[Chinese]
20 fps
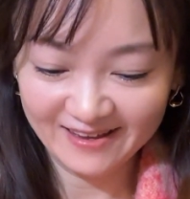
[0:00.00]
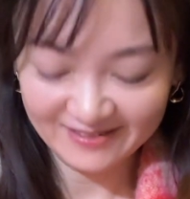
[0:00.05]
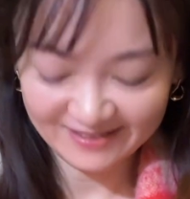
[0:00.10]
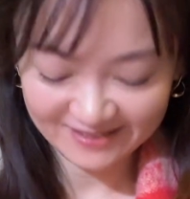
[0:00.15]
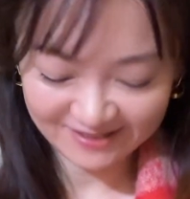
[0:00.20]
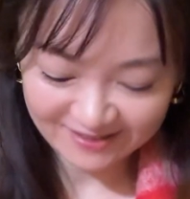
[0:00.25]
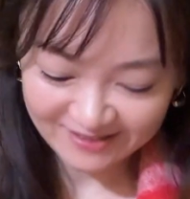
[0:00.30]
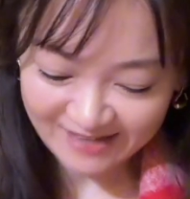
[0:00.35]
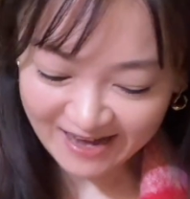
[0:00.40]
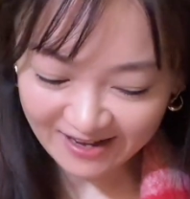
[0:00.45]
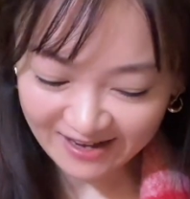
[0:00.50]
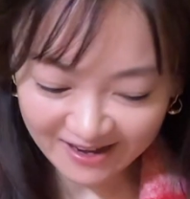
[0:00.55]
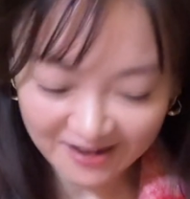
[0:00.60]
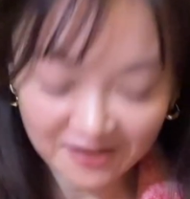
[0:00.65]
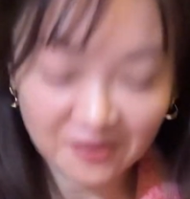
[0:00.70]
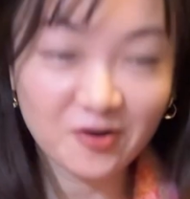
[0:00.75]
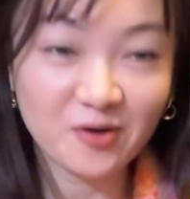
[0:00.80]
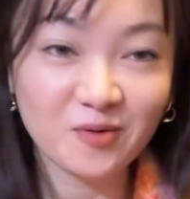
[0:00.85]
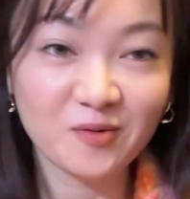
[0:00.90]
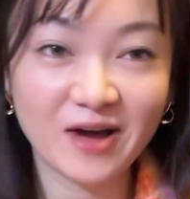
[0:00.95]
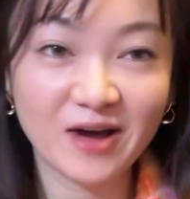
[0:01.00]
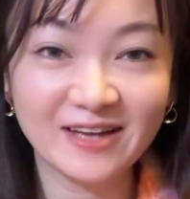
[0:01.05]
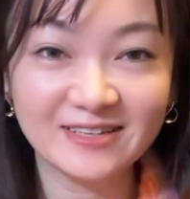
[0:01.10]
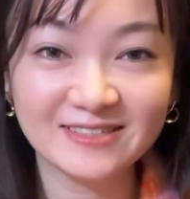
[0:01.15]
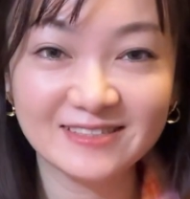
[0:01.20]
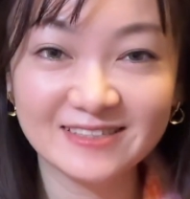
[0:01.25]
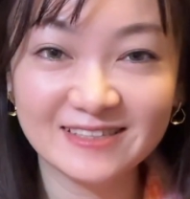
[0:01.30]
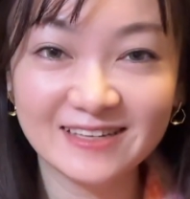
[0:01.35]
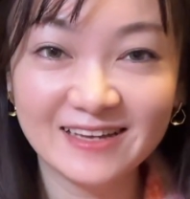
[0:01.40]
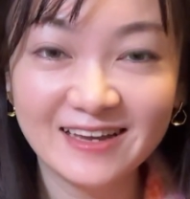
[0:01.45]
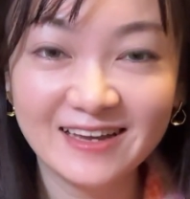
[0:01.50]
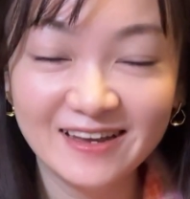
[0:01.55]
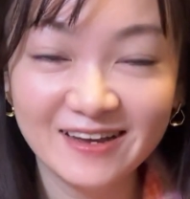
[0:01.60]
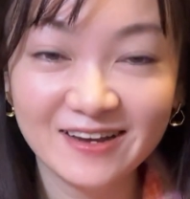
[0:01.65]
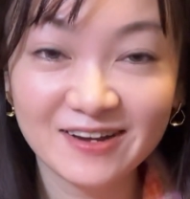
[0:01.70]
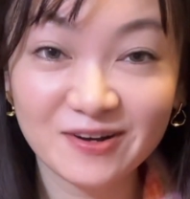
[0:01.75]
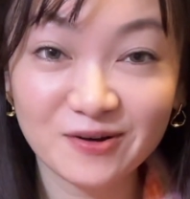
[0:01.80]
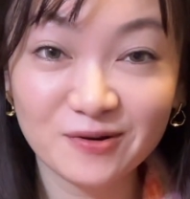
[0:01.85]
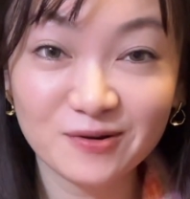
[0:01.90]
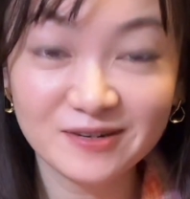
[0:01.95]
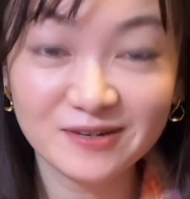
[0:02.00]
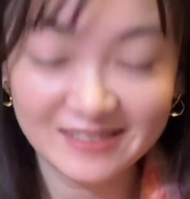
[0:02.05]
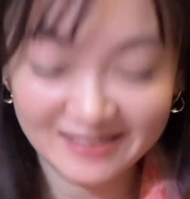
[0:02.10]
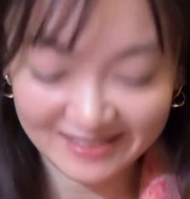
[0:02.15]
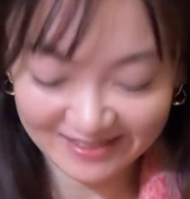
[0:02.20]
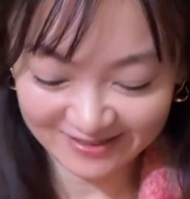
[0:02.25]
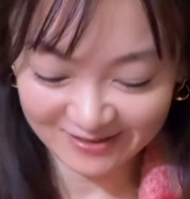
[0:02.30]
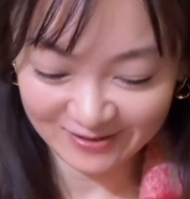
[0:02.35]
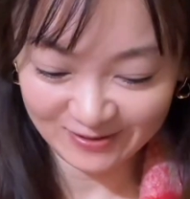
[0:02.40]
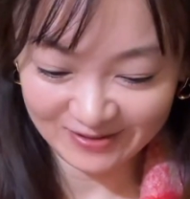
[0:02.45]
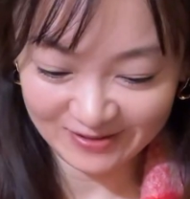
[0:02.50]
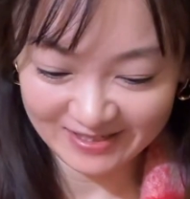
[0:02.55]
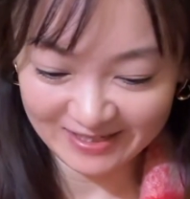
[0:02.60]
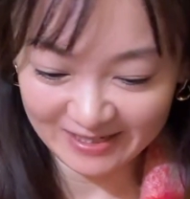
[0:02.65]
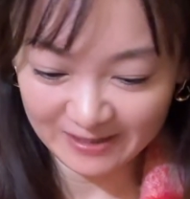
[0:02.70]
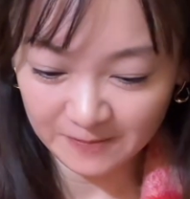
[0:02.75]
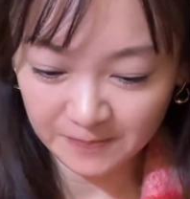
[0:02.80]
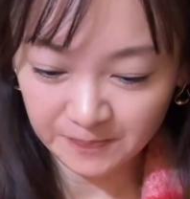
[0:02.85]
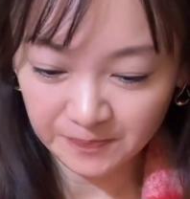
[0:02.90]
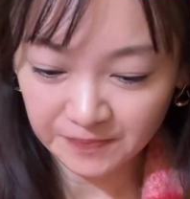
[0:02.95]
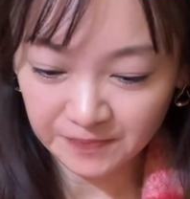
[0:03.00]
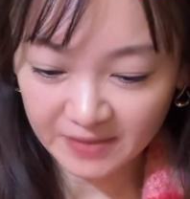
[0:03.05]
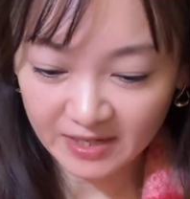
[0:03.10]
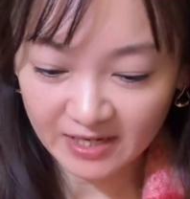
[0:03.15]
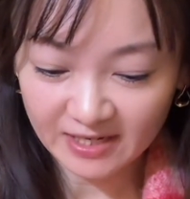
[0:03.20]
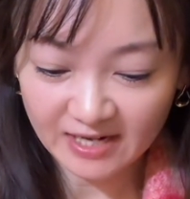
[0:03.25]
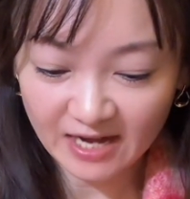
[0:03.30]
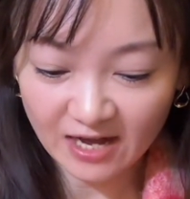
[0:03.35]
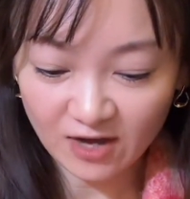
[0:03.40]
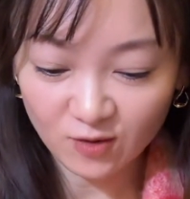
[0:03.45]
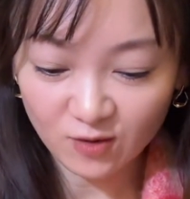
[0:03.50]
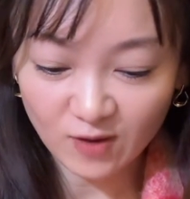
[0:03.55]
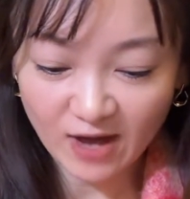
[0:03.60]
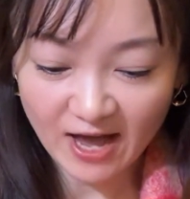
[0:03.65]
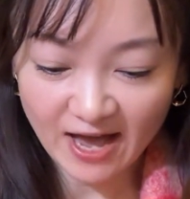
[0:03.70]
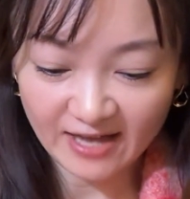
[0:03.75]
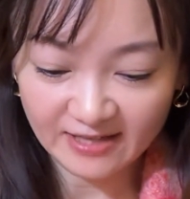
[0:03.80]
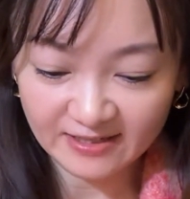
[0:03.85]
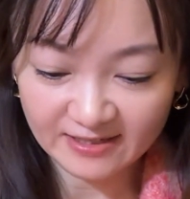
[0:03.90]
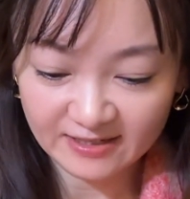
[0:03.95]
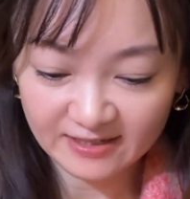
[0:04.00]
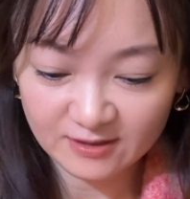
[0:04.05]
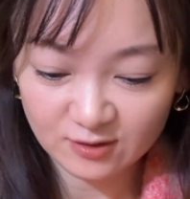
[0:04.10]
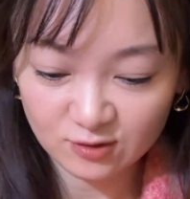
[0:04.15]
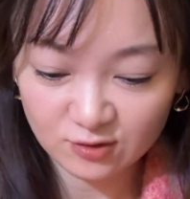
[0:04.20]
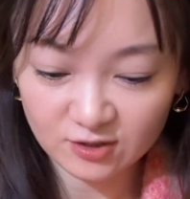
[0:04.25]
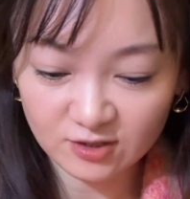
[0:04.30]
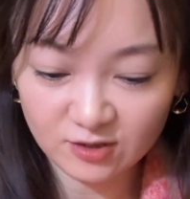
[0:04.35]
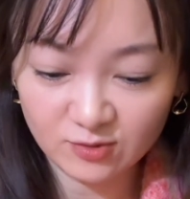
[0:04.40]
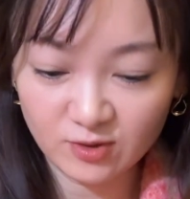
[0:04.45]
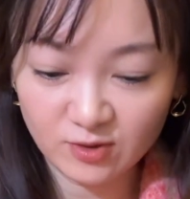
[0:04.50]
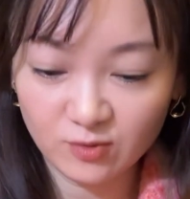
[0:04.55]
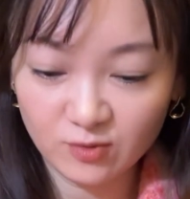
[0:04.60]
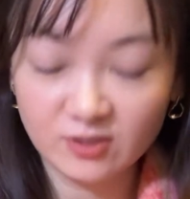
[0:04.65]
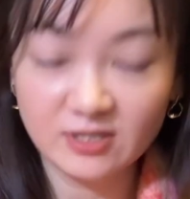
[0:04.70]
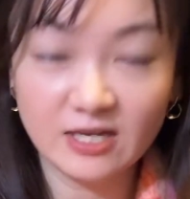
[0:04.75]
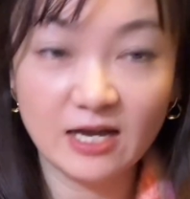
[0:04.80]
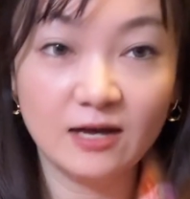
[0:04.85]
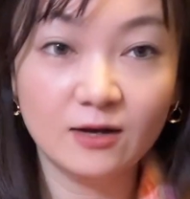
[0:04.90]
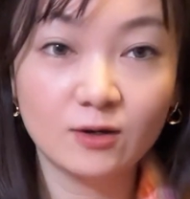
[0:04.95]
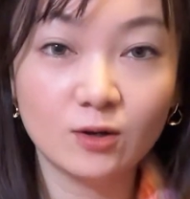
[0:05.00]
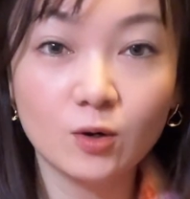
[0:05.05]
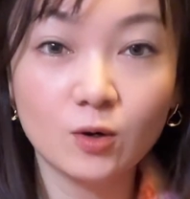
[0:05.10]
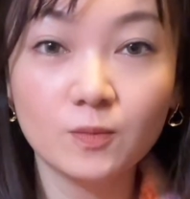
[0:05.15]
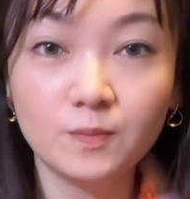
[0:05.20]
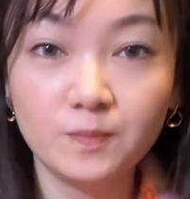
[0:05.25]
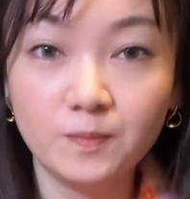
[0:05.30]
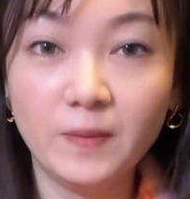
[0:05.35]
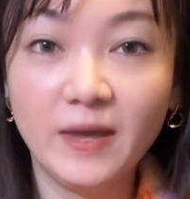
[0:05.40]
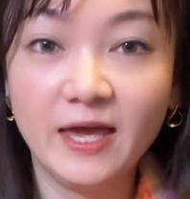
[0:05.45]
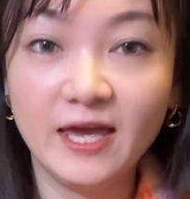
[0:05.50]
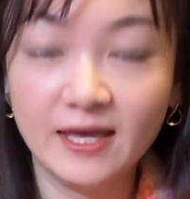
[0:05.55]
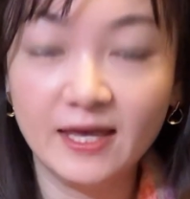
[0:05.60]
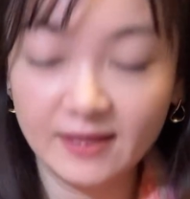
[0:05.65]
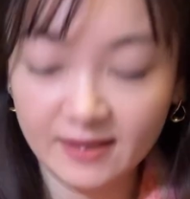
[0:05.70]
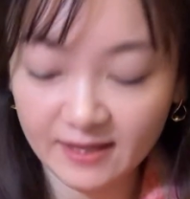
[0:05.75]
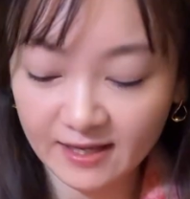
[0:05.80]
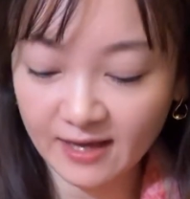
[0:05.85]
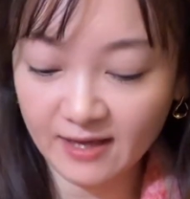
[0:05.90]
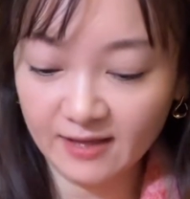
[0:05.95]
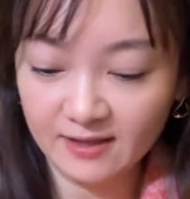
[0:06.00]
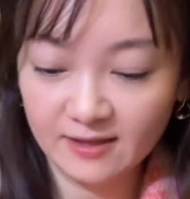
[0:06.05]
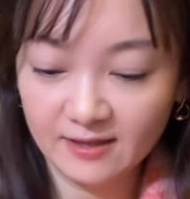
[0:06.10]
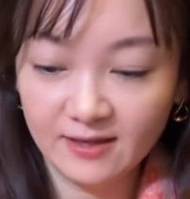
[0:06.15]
其实这样看的话，我还是勾了几个东西，然后我还呢，就是因为我想要勾杯垫，